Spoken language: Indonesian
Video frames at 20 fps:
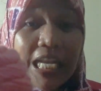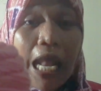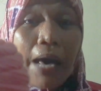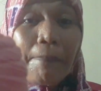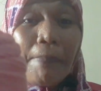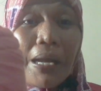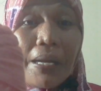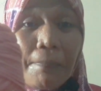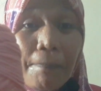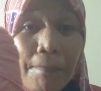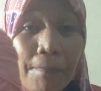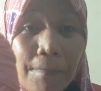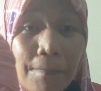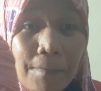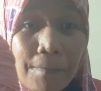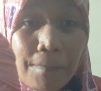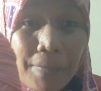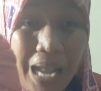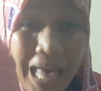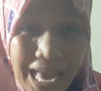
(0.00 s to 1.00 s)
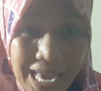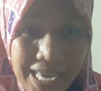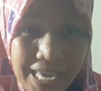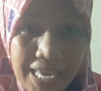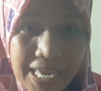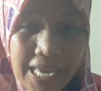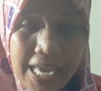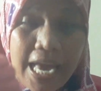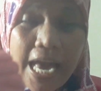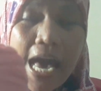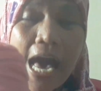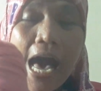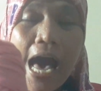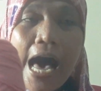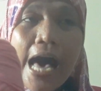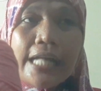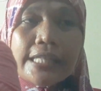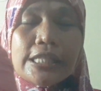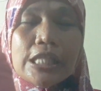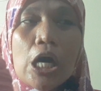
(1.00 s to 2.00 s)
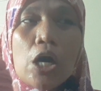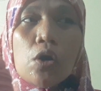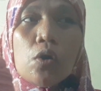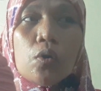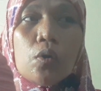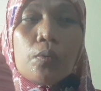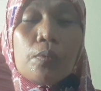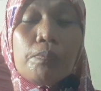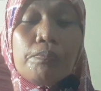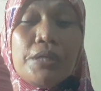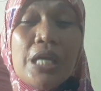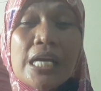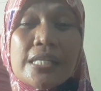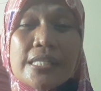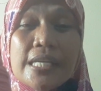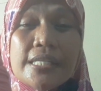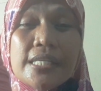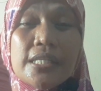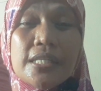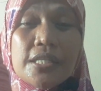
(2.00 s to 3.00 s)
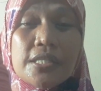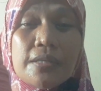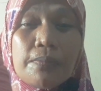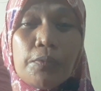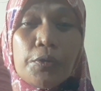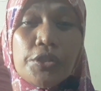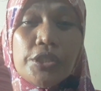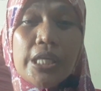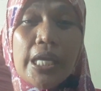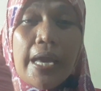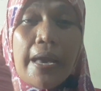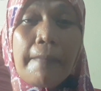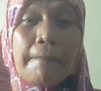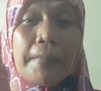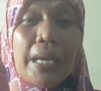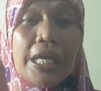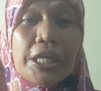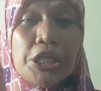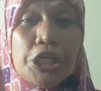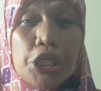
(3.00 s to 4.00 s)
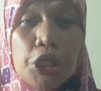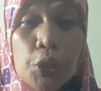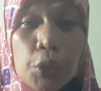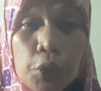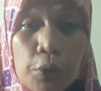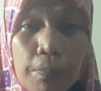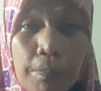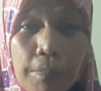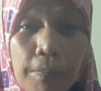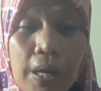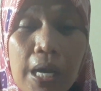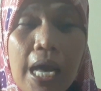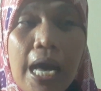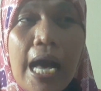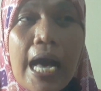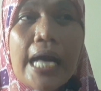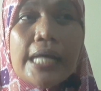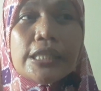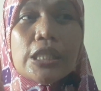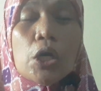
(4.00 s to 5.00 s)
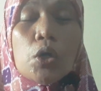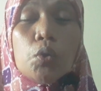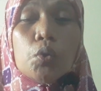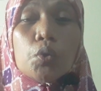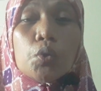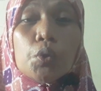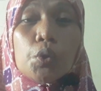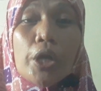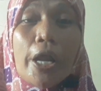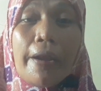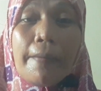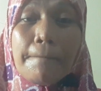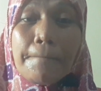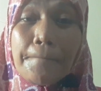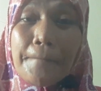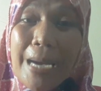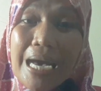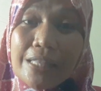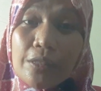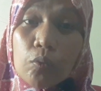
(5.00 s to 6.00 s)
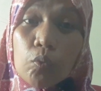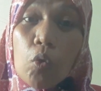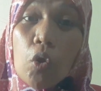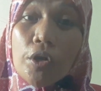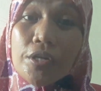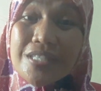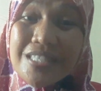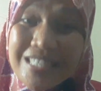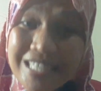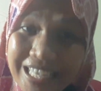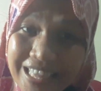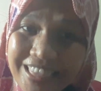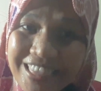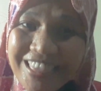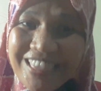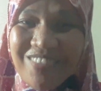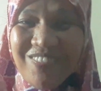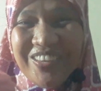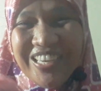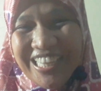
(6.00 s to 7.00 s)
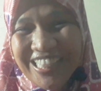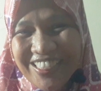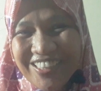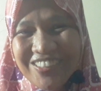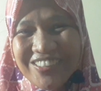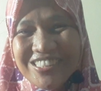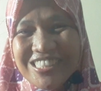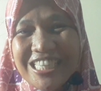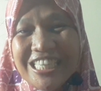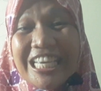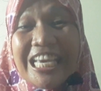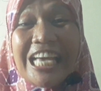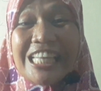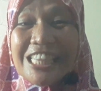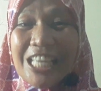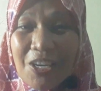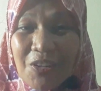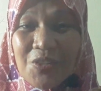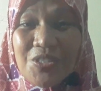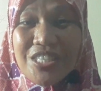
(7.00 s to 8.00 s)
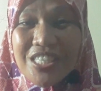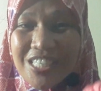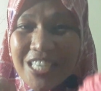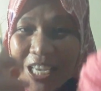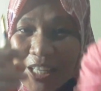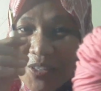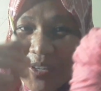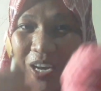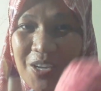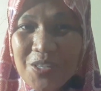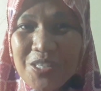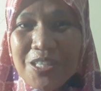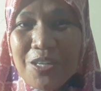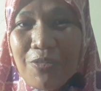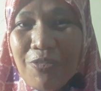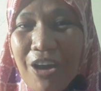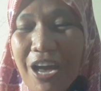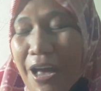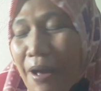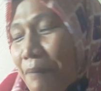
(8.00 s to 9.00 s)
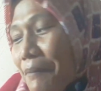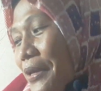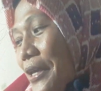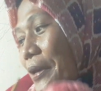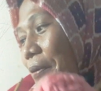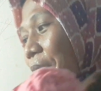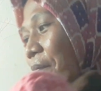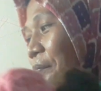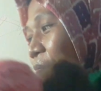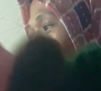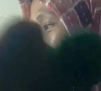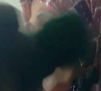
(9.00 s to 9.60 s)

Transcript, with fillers: 8 ply atau biasanya disebutnya medium atau ukuran 4 worsted begitu. Jadi kata kuncinya itu harus difahami.